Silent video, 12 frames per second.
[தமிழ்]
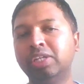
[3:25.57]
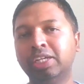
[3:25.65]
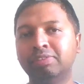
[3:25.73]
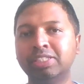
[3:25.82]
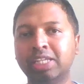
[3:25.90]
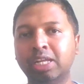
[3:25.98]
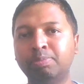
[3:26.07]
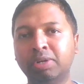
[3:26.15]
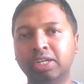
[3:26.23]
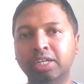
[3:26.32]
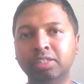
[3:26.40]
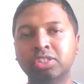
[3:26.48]
நீங்கள் வந்து செல்
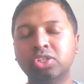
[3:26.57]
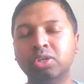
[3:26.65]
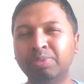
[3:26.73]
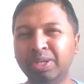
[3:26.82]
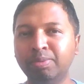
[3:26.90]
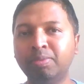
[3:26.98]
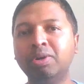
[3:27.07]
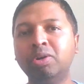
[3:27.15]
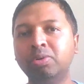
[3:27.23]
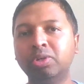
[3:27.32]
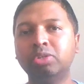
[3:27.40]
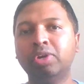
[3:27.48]
பண்ணலாம் ஸோ
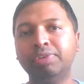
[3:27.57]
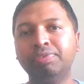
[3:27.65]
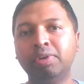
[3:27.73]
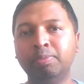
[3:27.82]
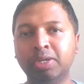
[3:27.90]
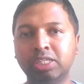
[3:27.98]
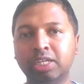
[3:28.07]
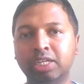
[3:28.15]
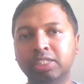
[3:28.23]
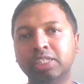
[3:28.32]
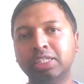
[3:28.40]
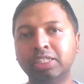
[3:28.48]
மினிமமாக ஒரு டுவெண்ட்டி ஃபைவ் பேஜில்
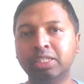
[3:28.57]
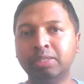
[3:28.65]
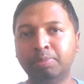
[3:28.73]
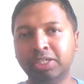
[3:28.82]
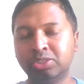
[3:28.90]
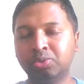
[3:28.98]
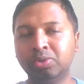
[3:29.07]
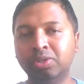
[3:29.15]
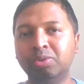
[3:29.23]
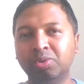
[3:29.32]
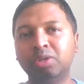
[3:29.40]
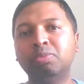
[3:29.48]
இருந்து தேர்ட்டி
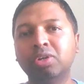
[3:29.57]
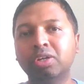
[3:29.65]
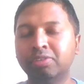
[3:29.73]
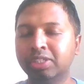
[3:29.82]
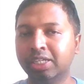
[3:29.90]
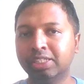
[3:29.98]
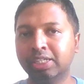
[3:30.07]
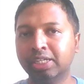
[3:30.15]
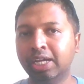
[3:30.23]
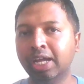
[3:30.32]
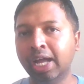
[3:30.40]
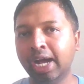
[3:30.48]
பேஜ்க்குள்ளே ஒரு புக்கை வந்து
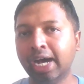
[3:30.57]
எழுதுங்களேன்